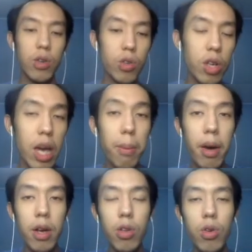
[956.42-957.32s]
untuk
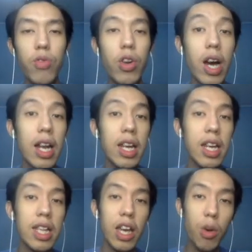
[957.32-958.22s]
game untuk video kali
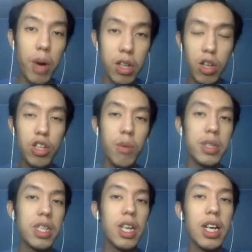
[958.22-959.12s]
ini thank you banget udah nonton
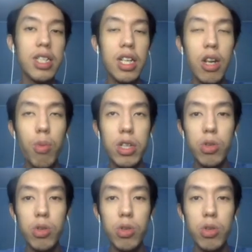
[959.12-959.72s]
sampai sini guys ya jangan lupa